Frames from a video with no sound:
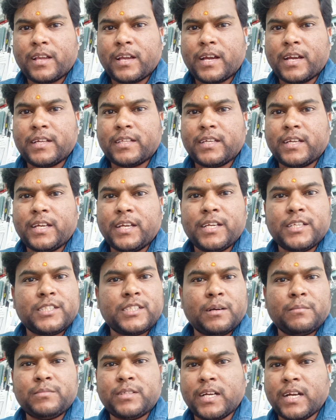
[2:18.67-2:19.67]
అయితే ఈ
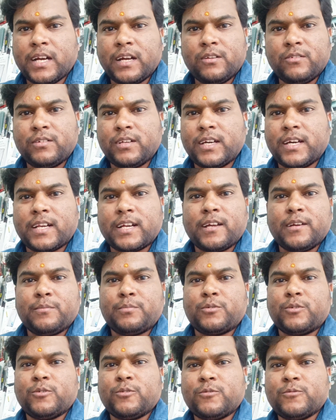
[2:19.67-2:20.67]
చెంచగాలు ఉన్నారా
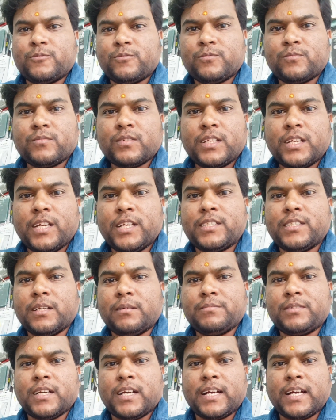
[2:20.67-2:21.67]
ఇప్పుడు ఈ
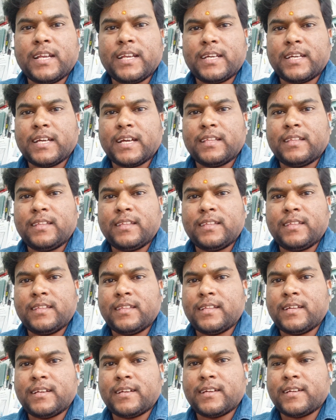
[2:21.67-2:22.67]
చెంచగాలకి
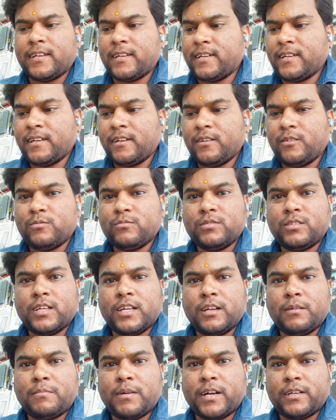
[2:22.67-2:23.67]
అందరికీ
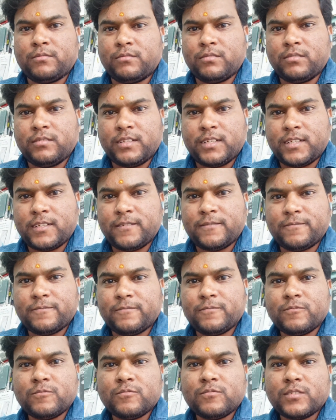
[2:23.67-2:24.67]
బుద్ధలం అంటుంది
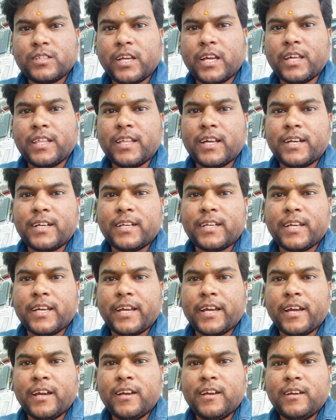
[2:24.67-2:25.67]
ఏంటంటే
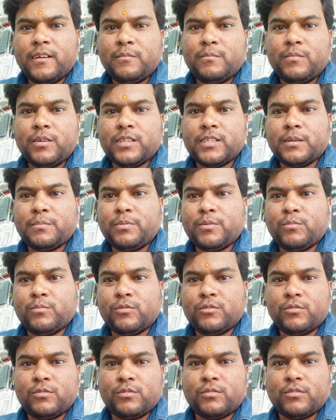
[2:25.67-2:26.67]
బీజేపీ
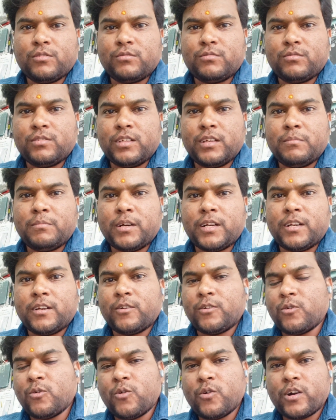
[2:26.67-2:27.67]
ముందుకు పోతుంది మన
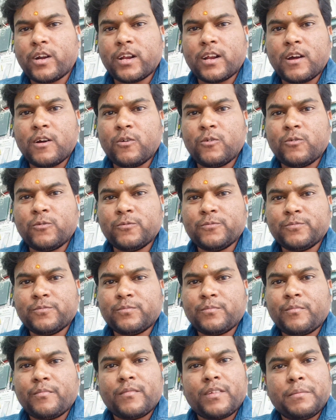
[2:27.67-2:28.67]
కోట్ రావు
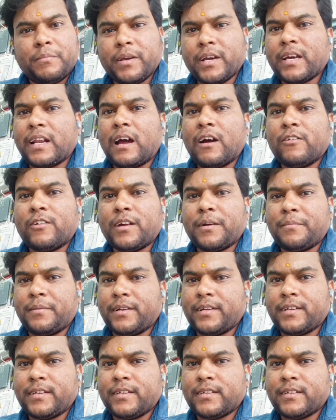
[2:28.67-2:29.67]
మీకు రావురా భయ్